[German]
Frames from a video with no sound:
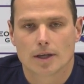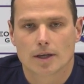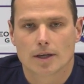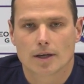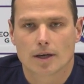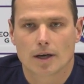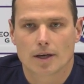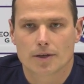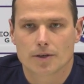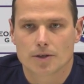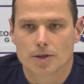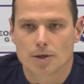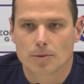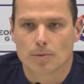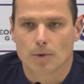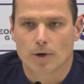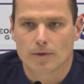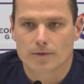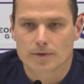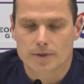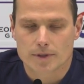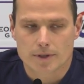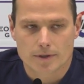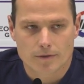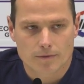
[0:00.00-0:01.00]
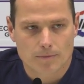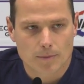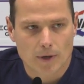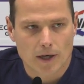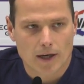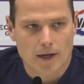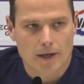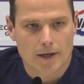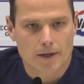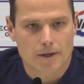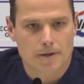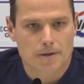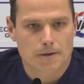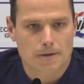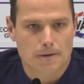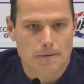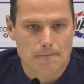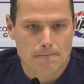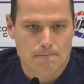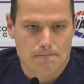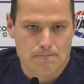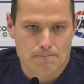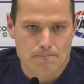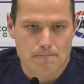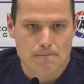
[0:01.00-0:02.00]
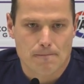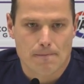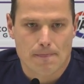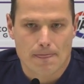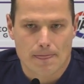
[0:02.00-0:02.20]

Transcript: gerade in ihrem Offensivbereich ähm,